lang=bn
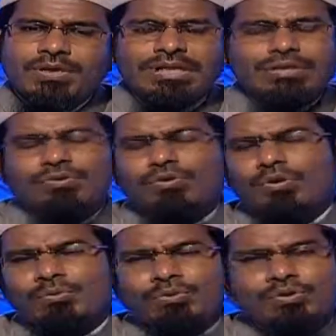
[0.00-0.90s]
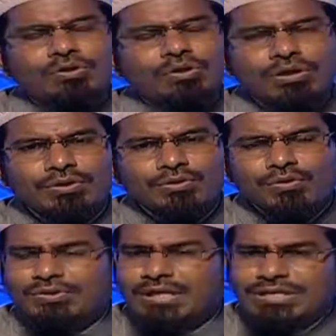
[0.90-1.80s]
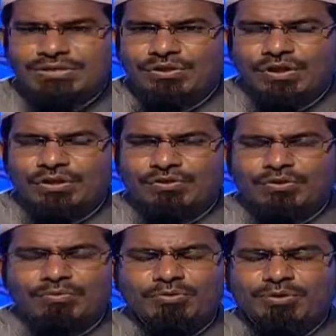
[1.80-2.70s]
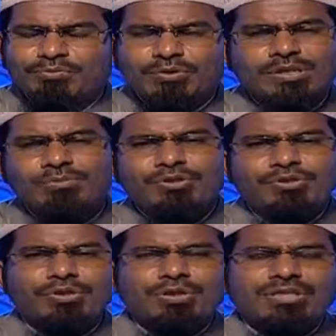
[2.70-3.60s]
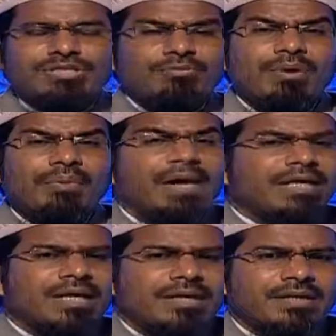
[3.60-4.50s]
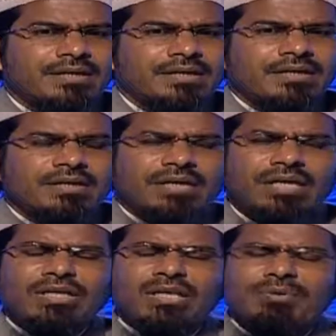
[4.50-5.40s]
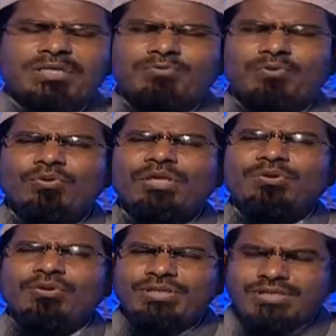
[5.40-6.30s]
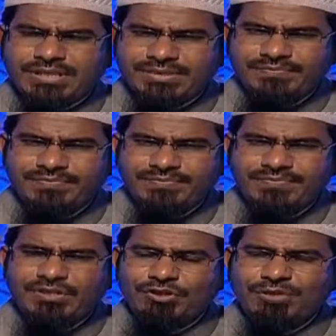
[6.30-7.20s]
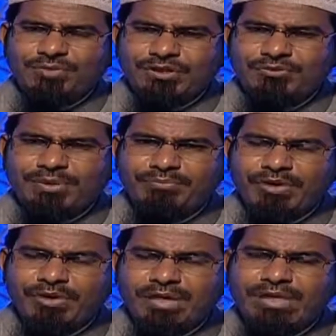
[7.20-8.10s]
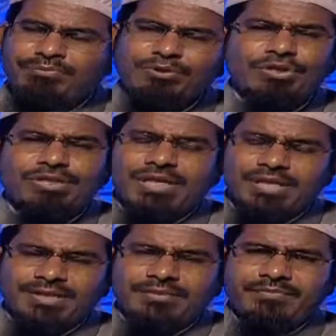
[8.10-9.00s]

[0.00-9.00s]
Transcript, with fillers: এটি কখনো বৈধ নয় কখনো জায়েজ নয় কোনো মমিন মুসলিমের জন্য এটি শোভা পায় না কারণ এর মাঝে বহু দিক রয়েছে যেগুলির মাধ্যমে আমরা অন্যায় লিপ্ত হয়ে থাকি